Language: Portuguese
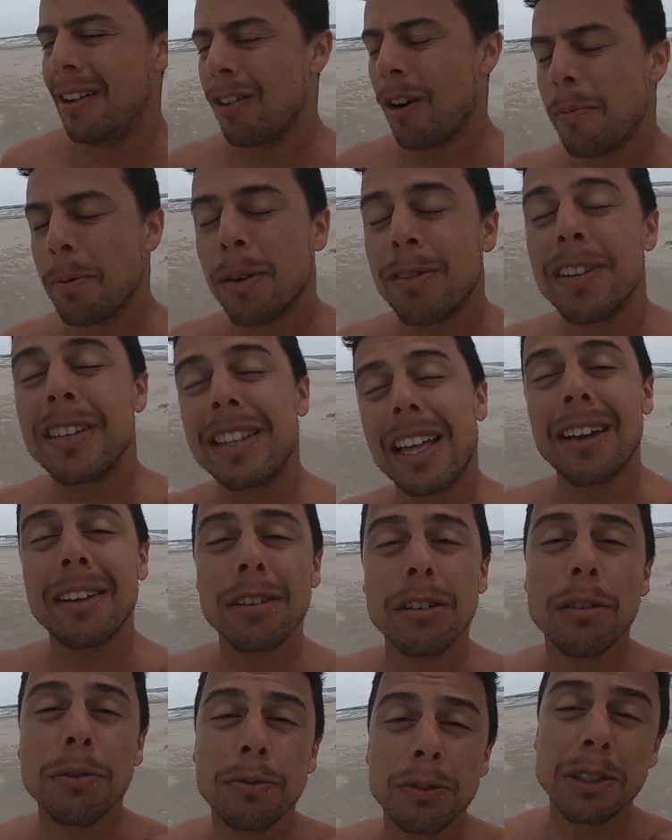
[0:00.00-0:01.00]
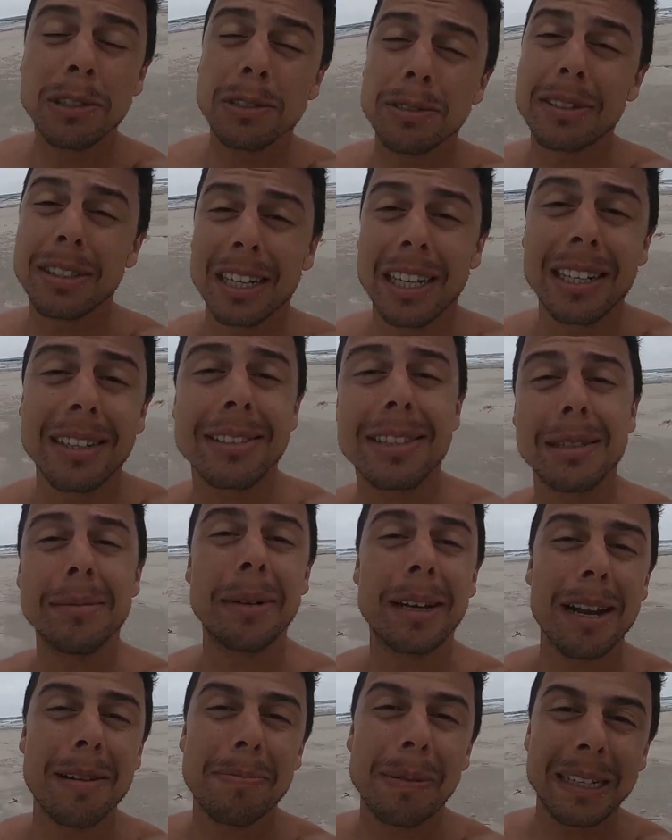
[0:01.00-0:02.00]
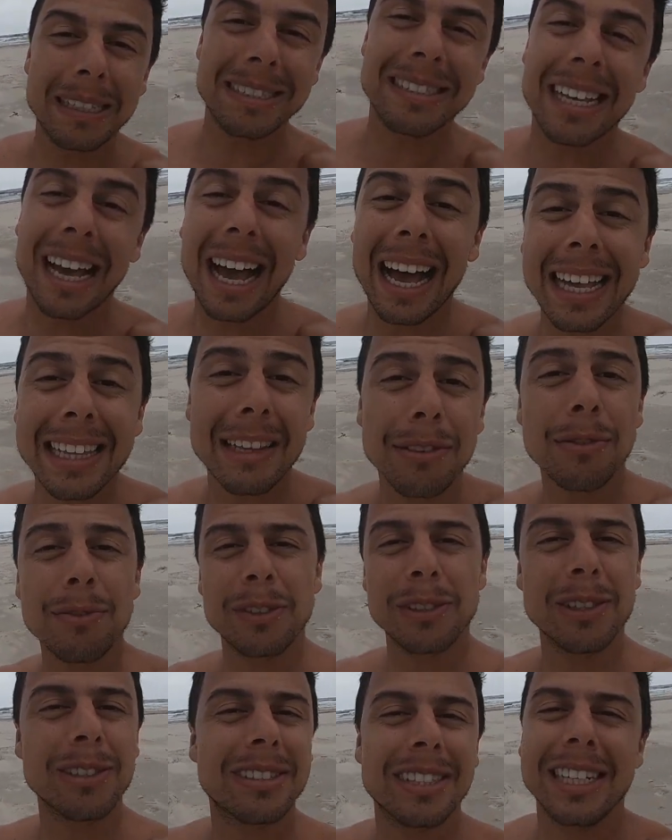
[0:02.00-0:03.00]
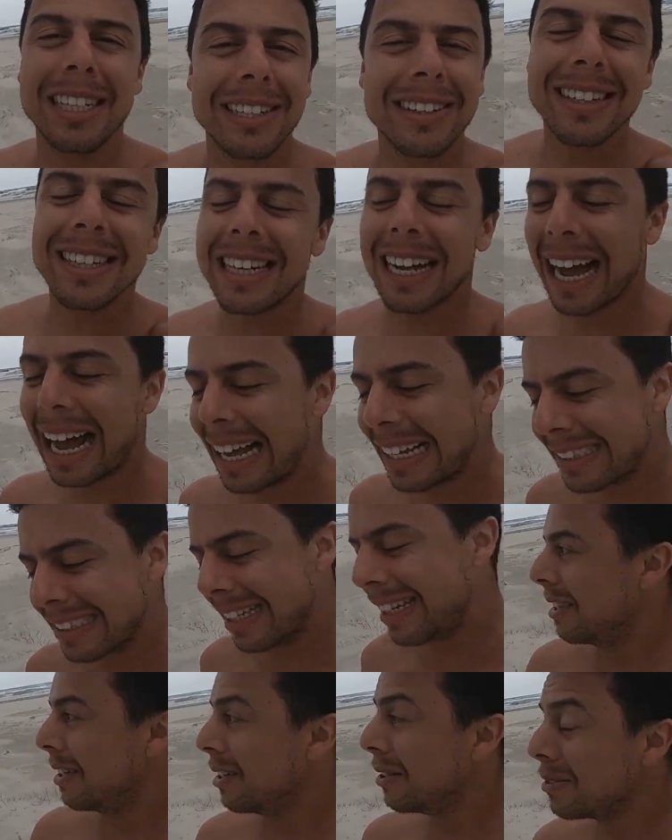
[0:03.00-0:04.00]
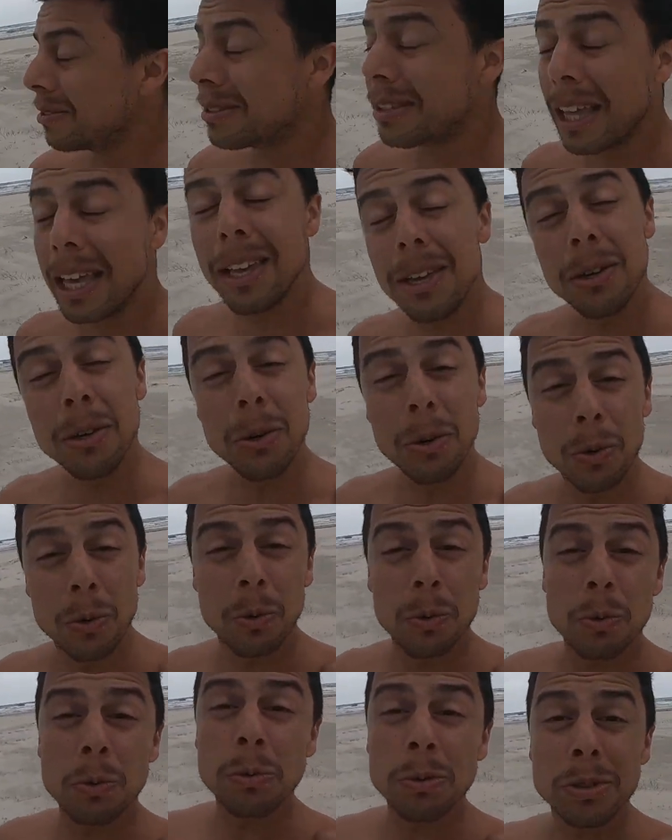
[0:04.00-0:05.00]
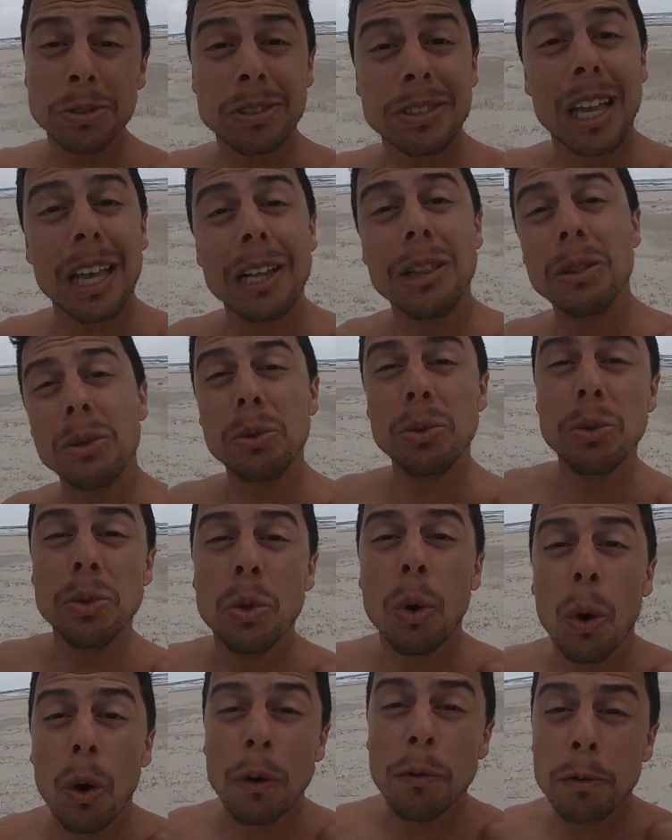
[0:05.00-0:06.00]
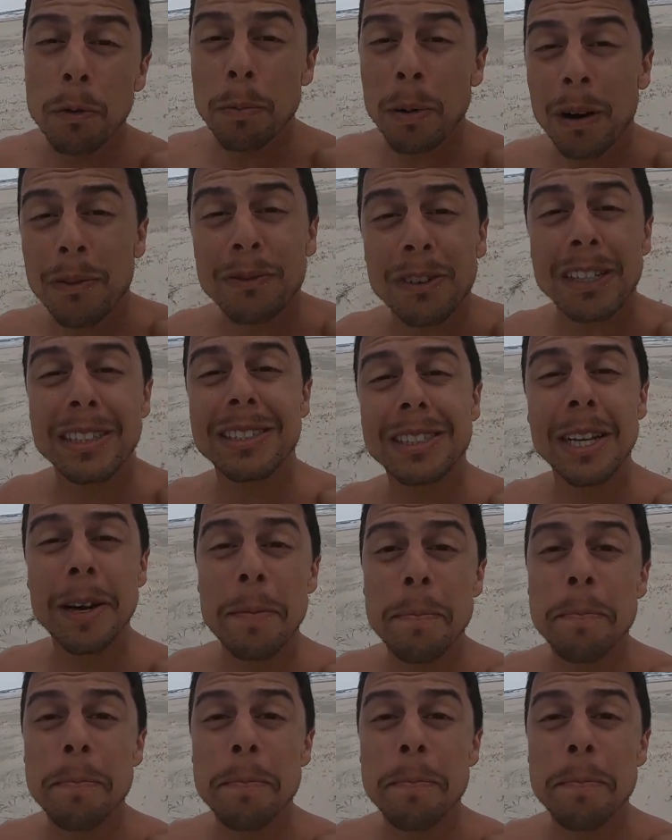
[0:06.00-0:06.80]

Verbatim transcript: Vou aproveitar que eu não fiz um treino semana passada, vou fazer um treininho em casa. E eu tenho um celu novo para fazer